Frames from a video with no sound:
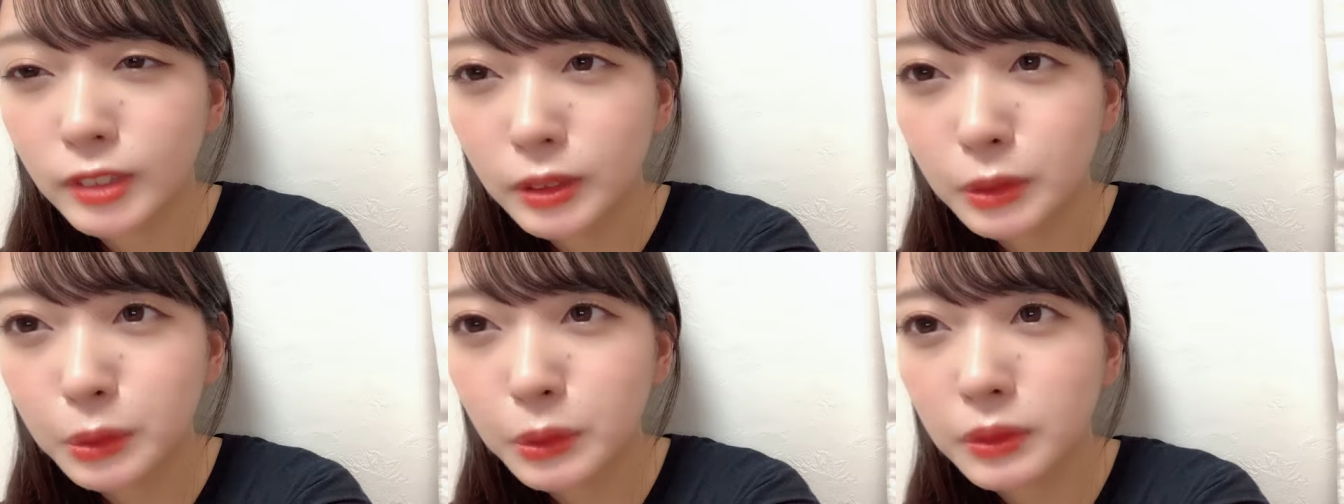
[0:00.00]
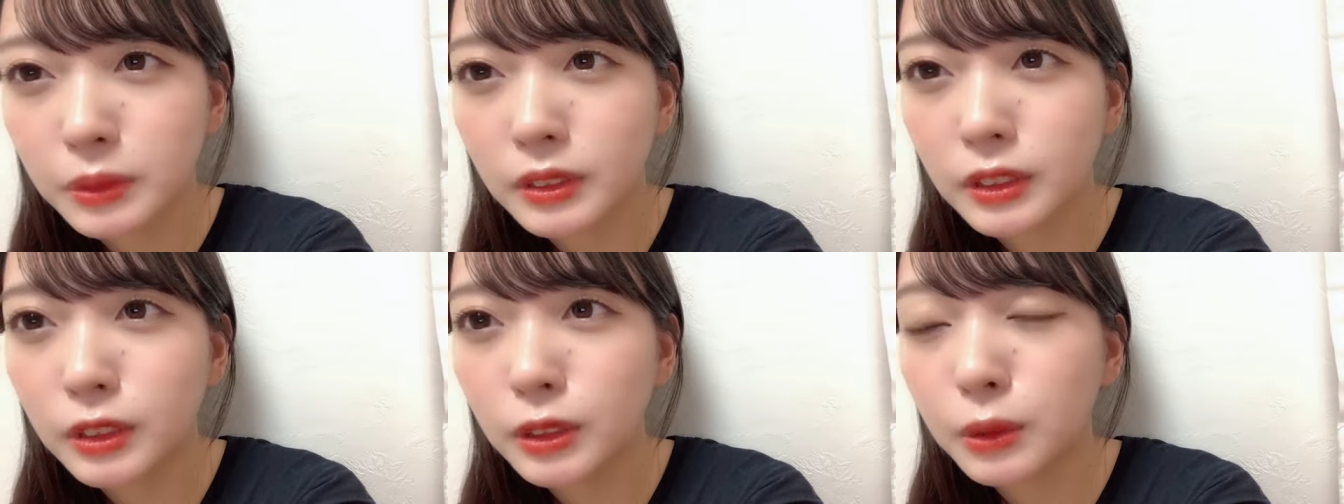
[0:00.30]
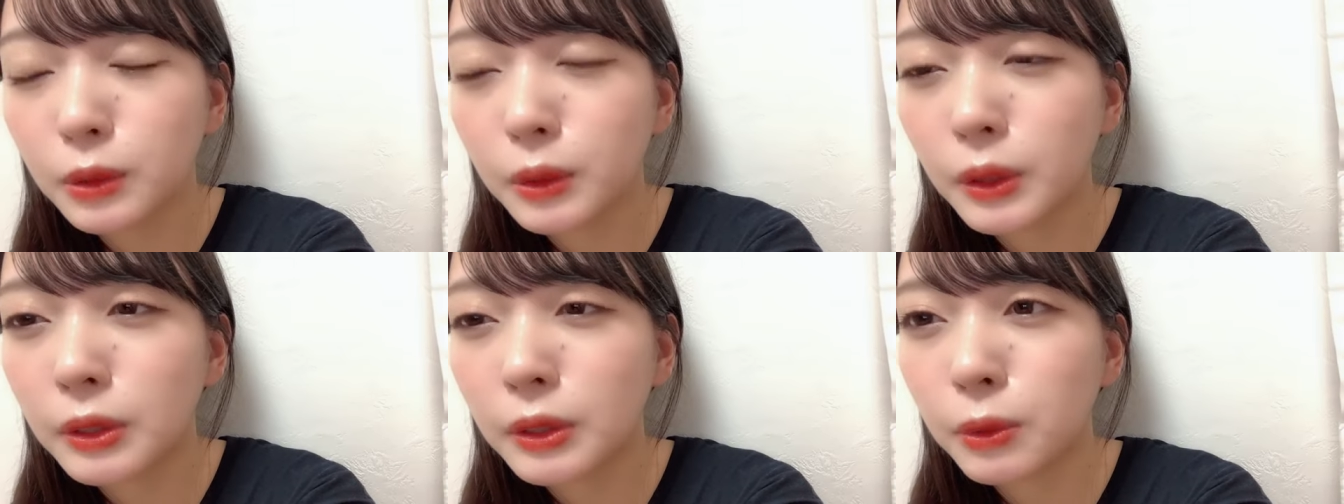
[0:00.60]
そう一
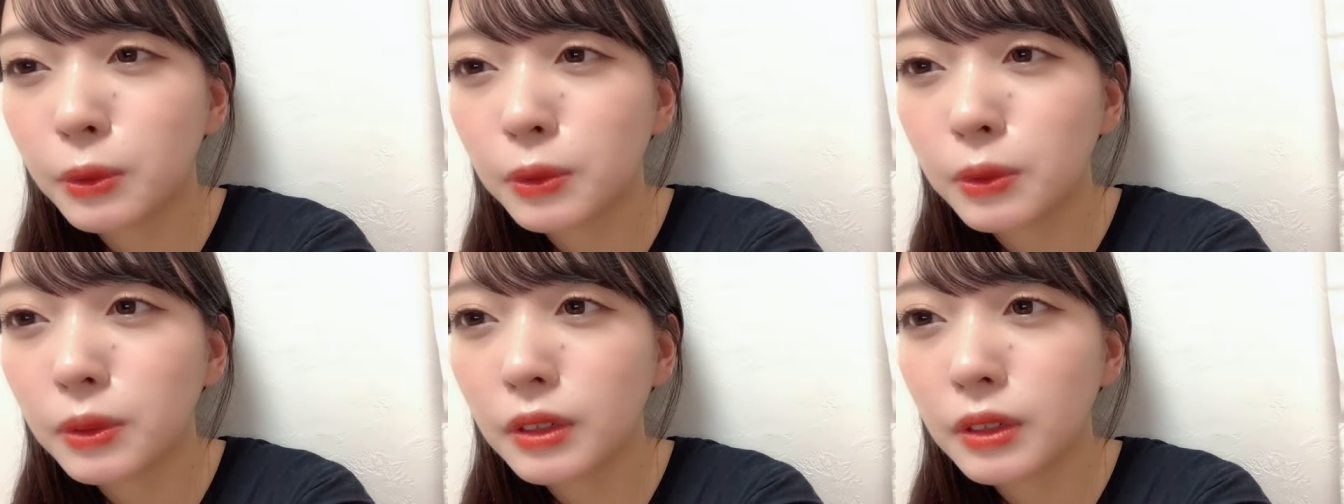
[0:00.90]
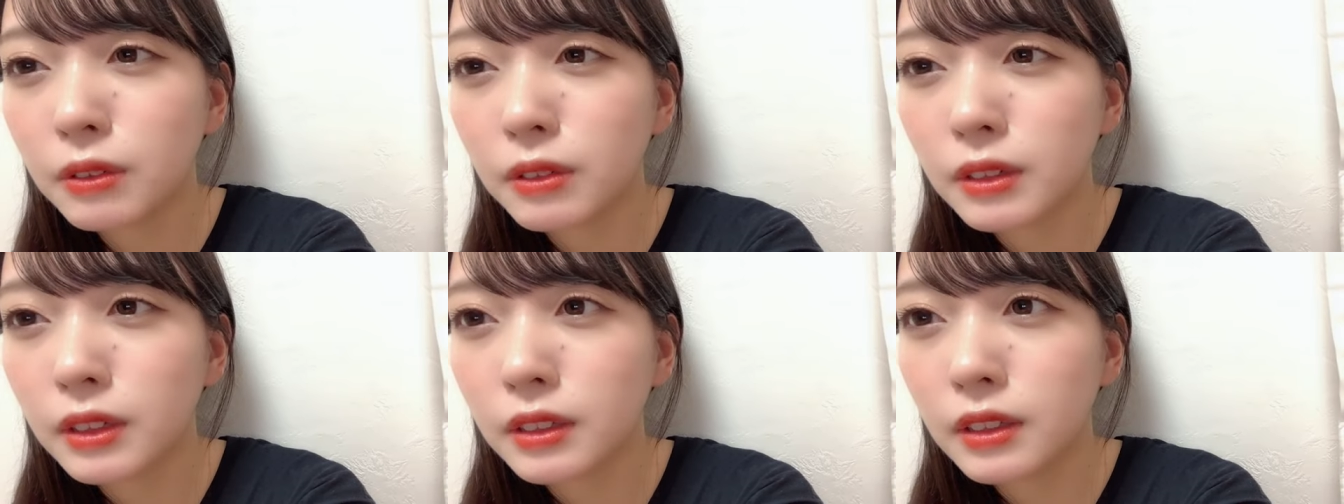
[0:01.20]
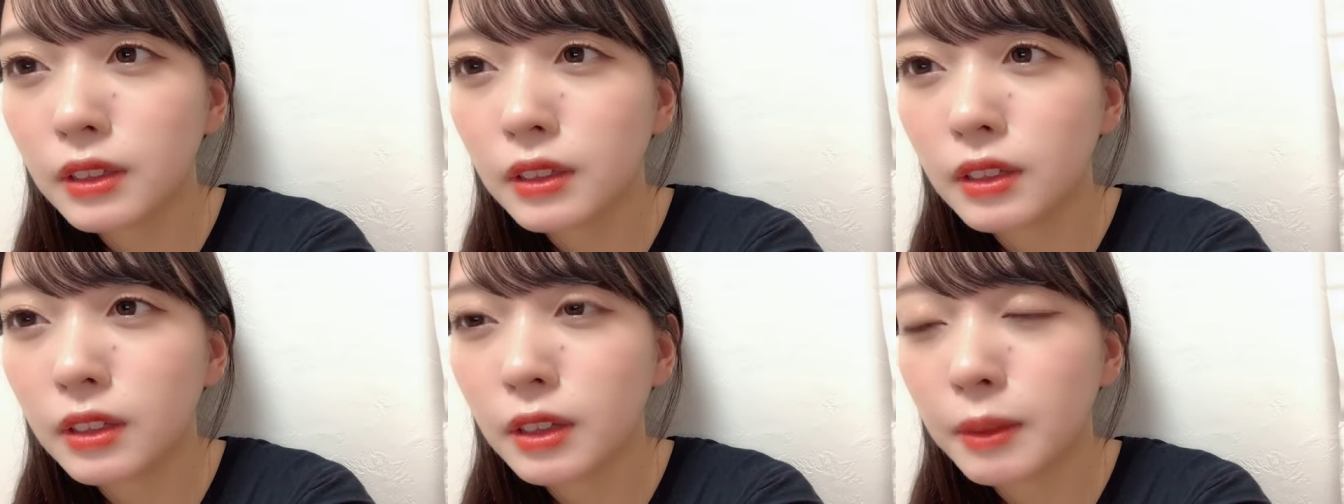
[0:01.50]
応あの大人の
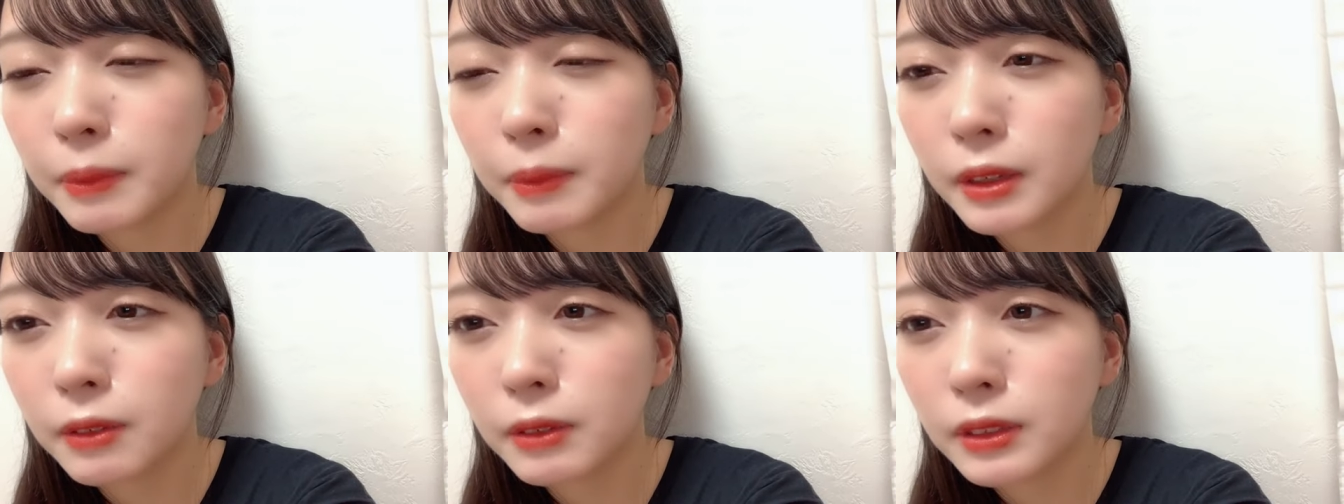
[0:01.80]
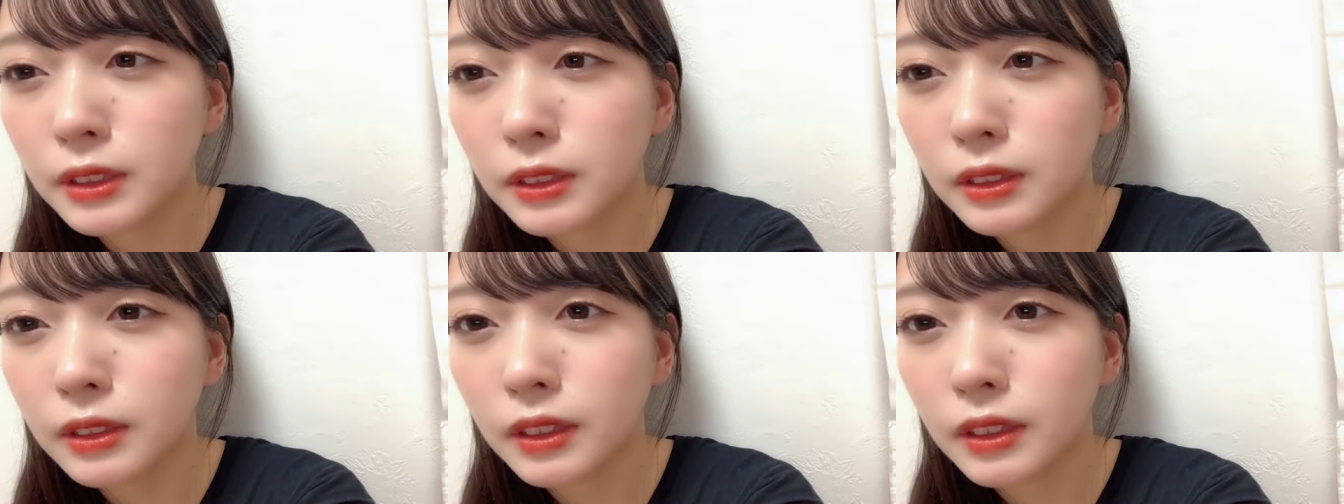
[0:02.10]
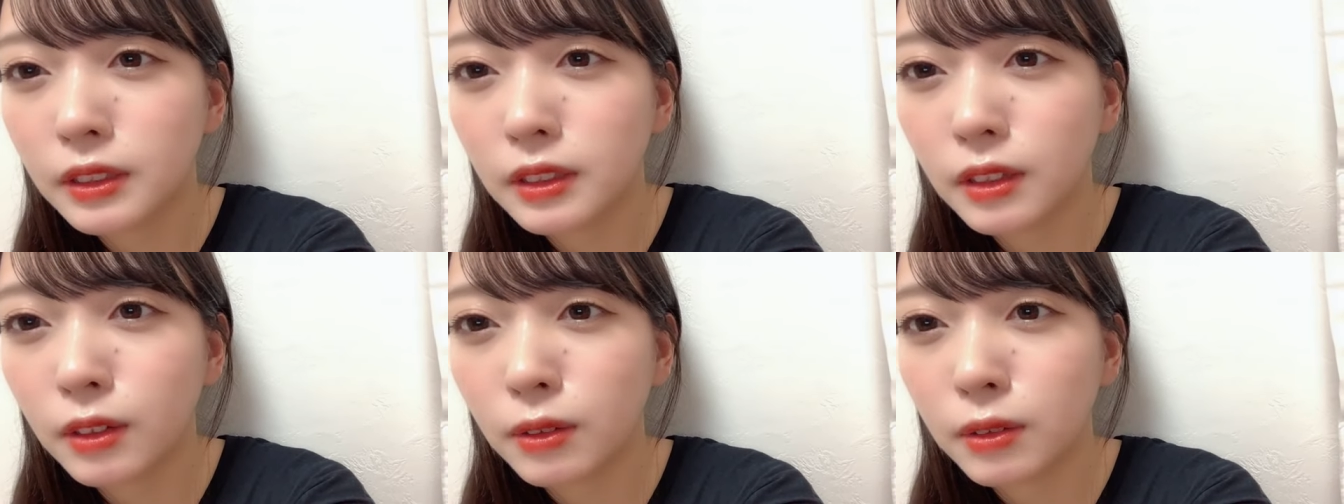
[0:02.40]
方に名前は伝え
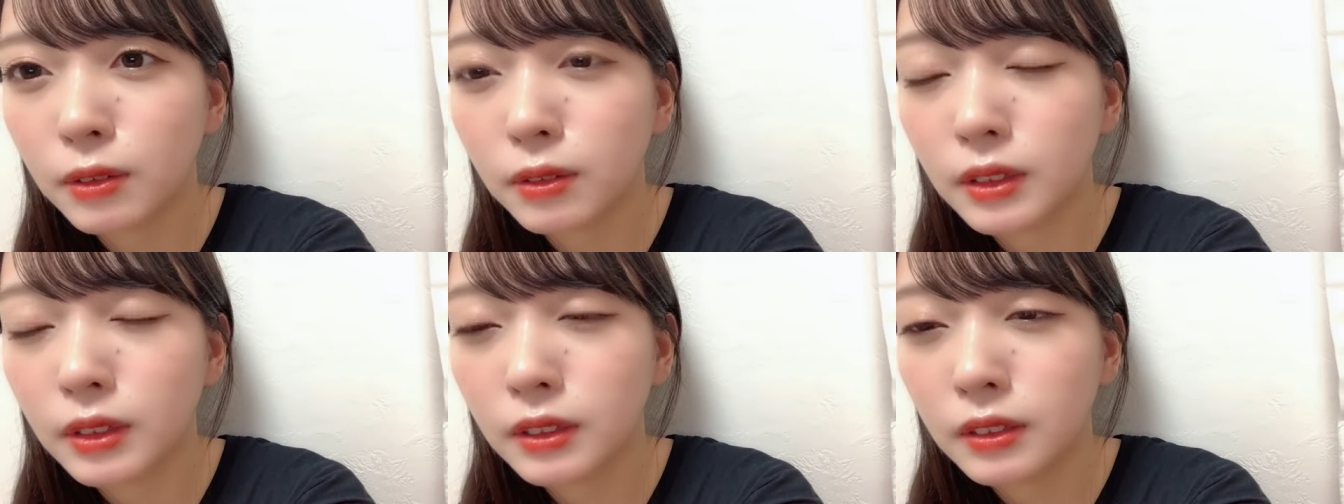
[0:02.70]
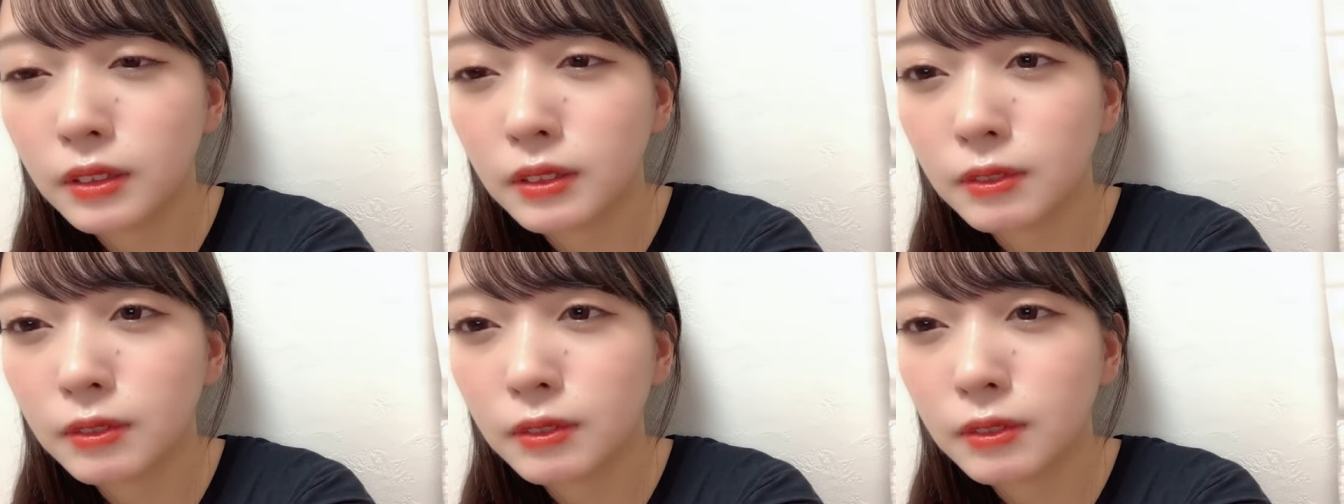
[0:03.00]
てるので